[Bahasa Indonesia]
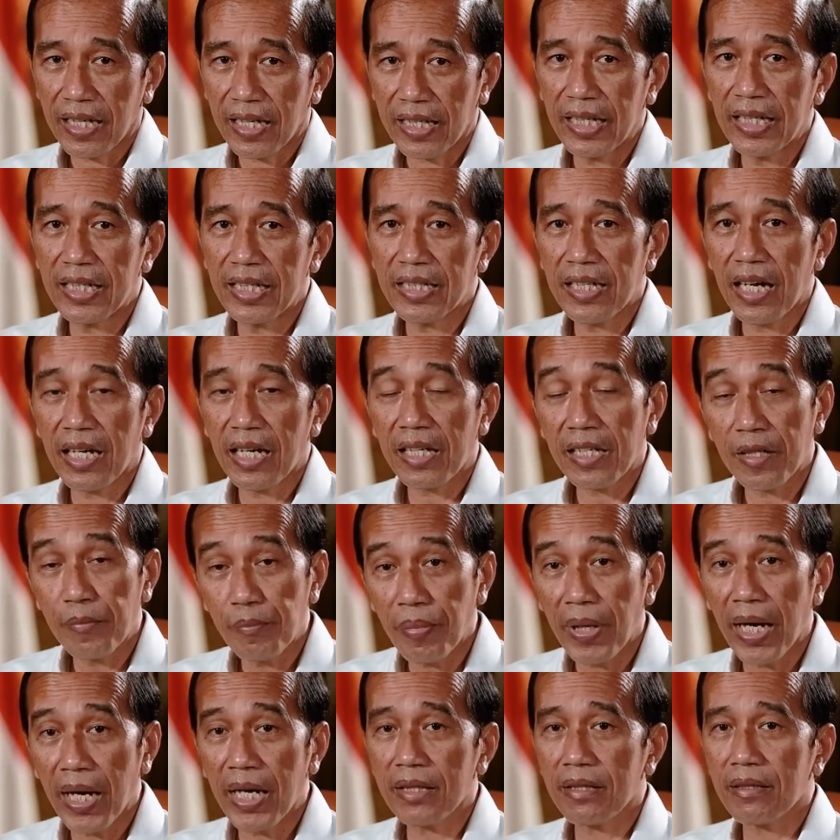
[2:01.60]
terakhir yang
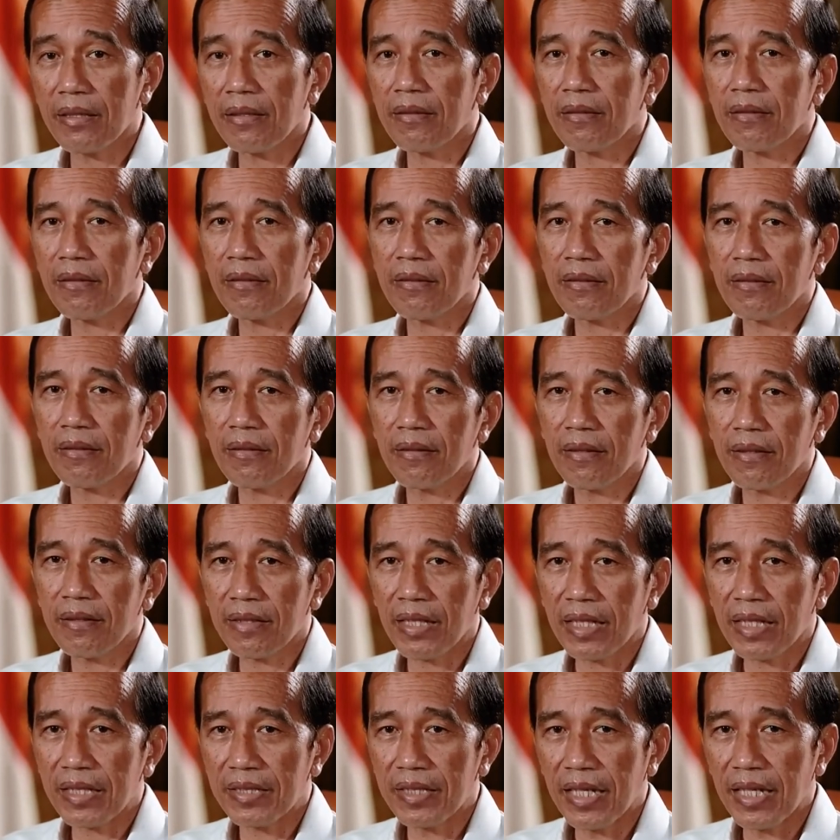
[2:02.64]
keempat,
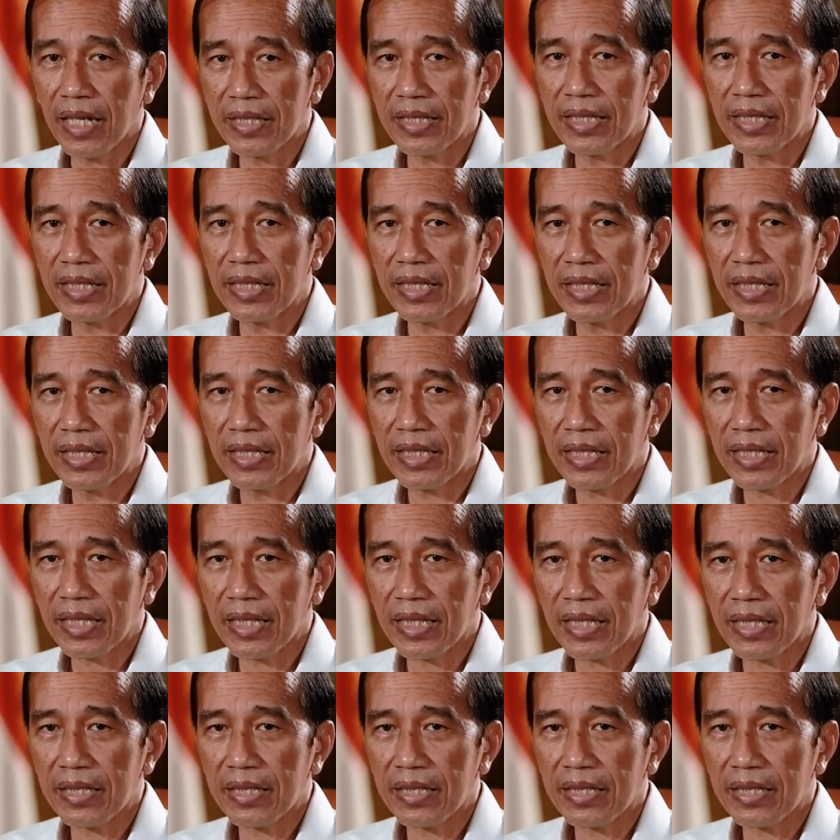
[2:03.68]
terjadi